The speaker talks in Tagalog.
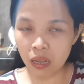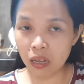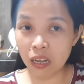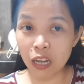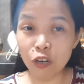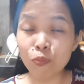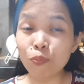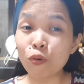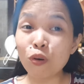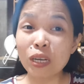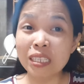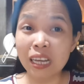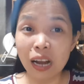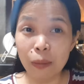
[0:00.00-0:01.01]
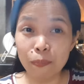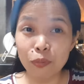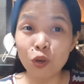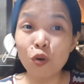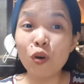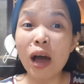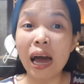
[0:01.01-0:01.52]
Ganon po kasarap
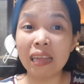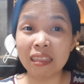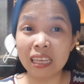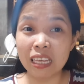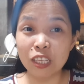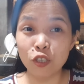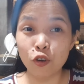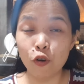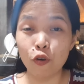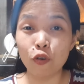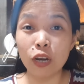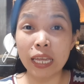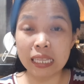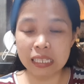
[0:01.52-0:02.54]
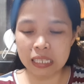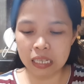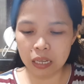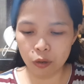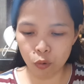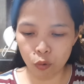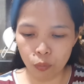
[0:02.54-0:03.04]
yung ating chocolate
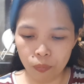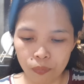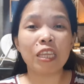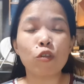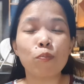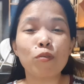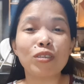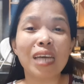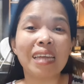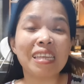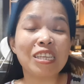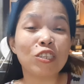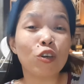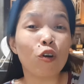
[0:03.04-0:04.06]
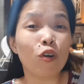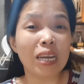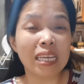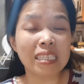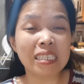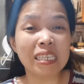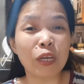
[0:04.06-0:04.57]
syrup. Dito po sa ating
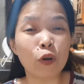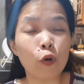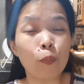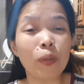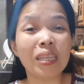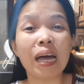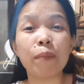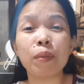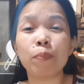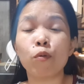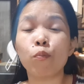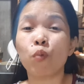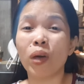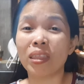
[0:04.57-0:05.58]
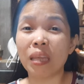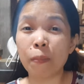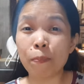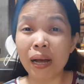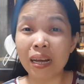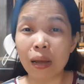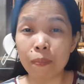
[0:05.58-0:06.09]
chocolate syrup, madami pong
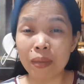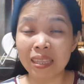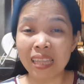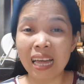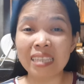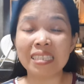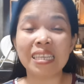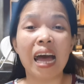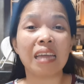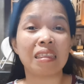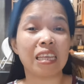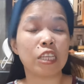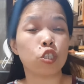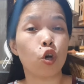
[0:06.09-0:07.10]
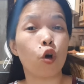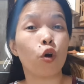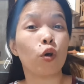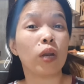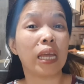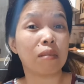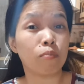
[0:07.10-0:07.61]
pwedeng paggamitan sa ating
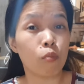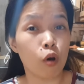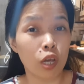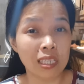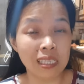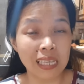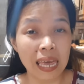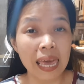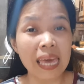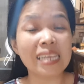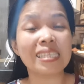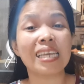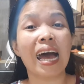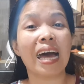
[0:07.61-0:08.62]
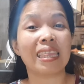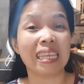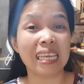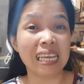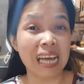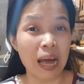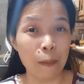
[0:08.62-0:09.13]
chocolate moist cake, sa
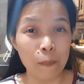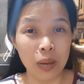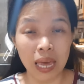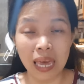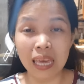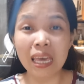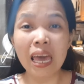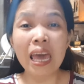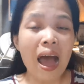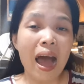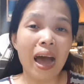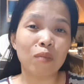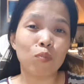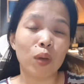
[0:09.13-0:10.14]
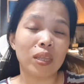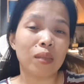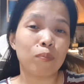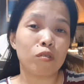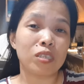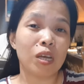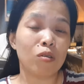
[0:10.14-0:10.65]
ating cupcake, at
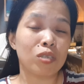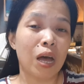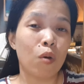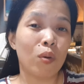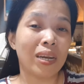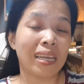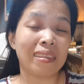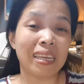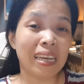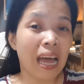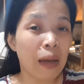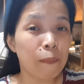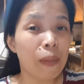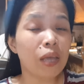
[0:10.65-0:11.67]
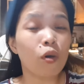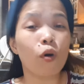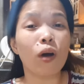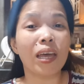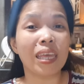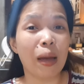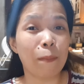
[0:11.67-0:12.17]
pwede pong sausawan ng tinapay
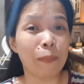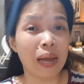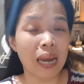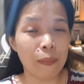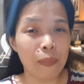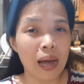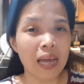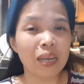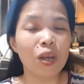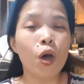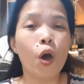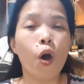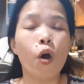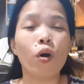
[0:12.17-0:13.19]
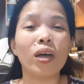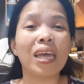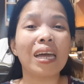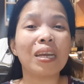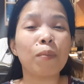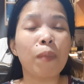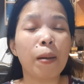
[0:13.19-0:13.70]
o kaya palaman, o
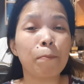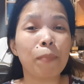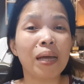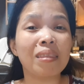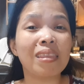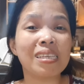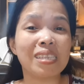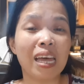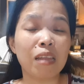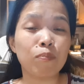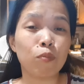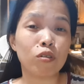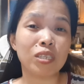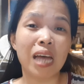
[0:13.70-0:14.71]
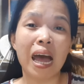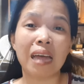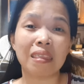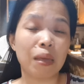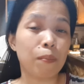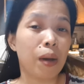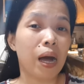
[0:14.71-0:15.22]
kaya naman pan-design po sa
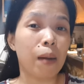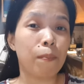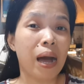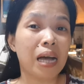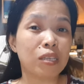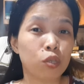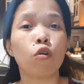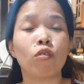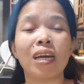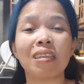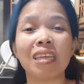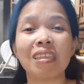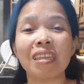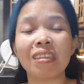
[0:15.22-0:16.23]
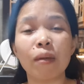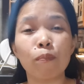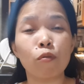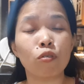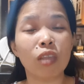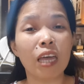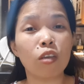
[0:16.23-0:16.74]
ating mga baso. Kung nagtitinda
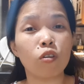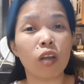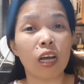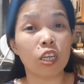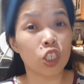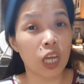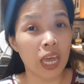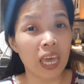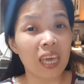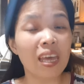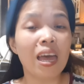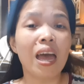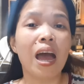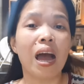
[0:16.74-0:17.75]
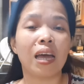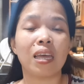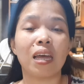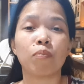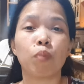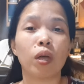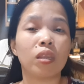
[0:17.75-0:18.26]
po tayo ng shake,
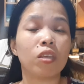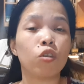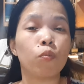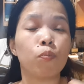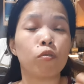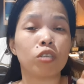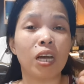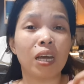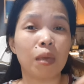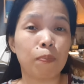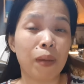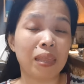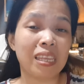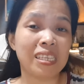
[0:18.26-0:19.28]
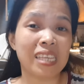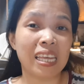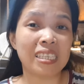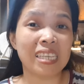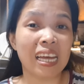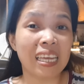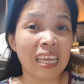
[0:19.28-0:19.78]
Ayan, pwede nyo po siyang
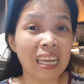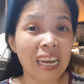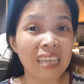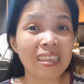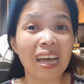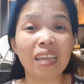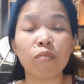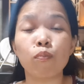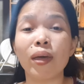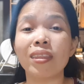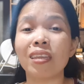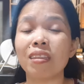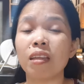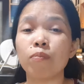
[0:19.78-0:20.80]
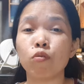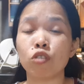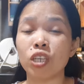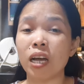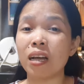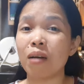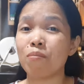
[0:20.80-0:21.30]
ipandesign sa gilid at pwede din po
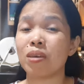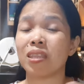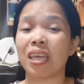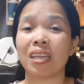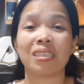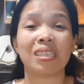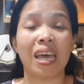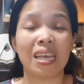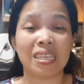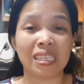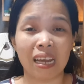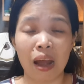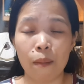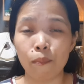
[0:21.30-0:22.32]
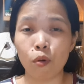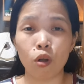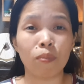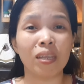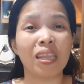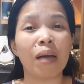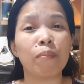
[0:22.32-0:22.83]
siyang gamitin sa scramble.
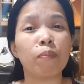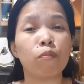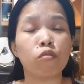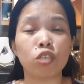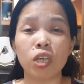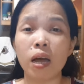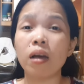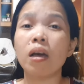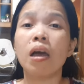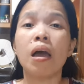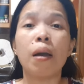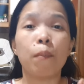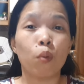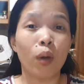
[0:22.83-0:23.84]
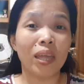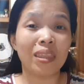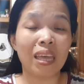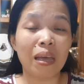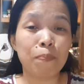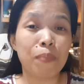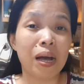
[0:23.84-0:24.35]
Madami po siyang
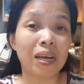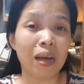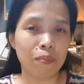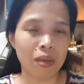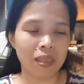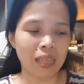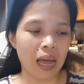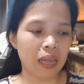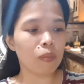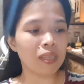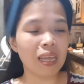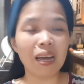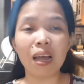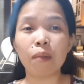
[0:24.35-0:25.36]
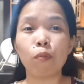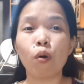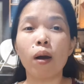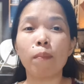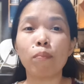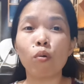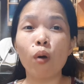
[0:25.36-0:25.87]
pwedeng paggamitan. Matagal po
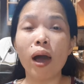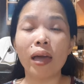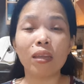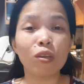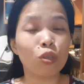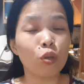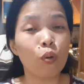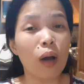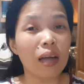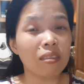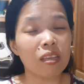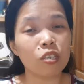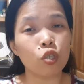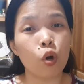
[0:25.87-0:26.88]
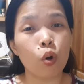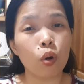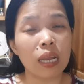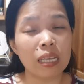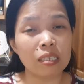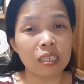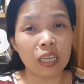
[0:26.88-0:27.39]
ang buhay nitong ating
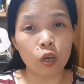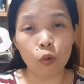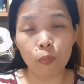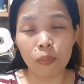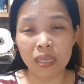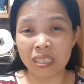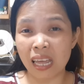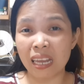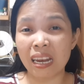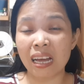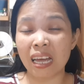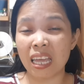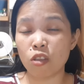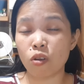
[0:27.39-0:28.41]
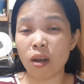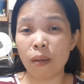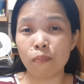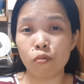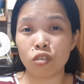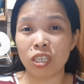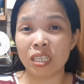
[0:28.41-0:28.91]
chocolate syrup. Basta ilagay nyo
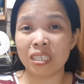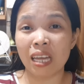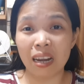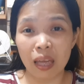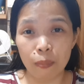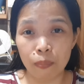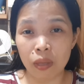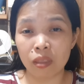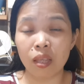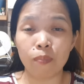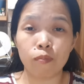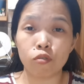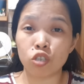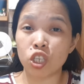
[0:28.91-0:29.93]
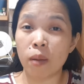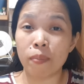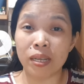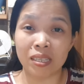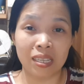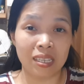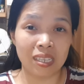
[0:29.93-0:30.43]
lang po siya sa rep, hindi po siya
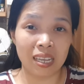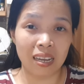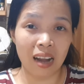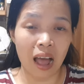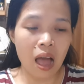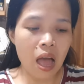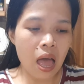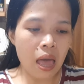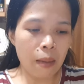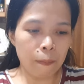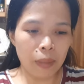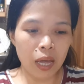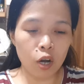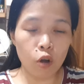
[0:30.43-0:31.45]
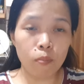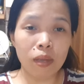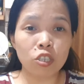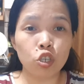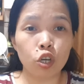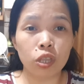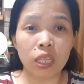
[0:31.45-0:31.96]
masisira. Pero
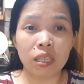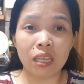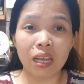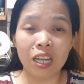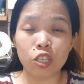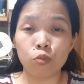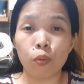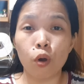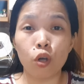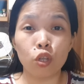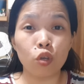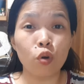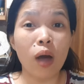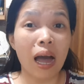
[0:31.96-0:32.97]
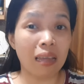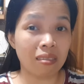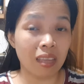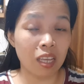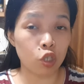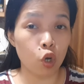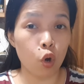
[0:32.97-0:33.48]
medyo titigas po yung
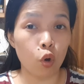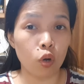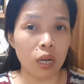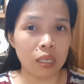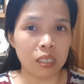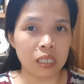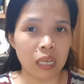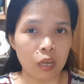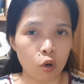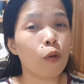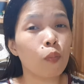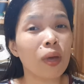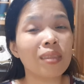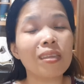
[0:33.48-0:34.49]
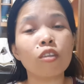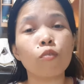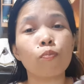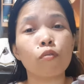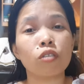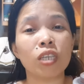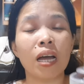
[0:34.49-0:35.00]
ating chocolate syrup. Pwede
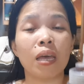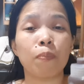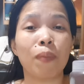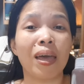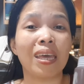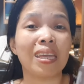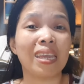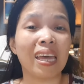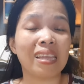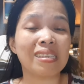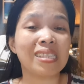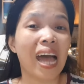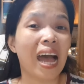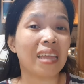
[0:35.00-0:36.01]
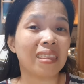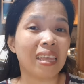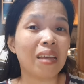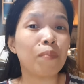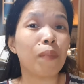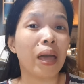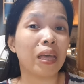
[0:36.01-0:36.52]
nyo po siyang ipainit sa
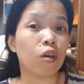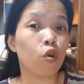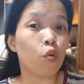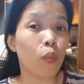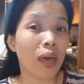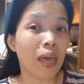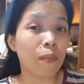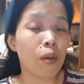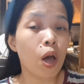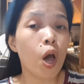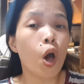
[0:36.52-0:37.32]
ating microwave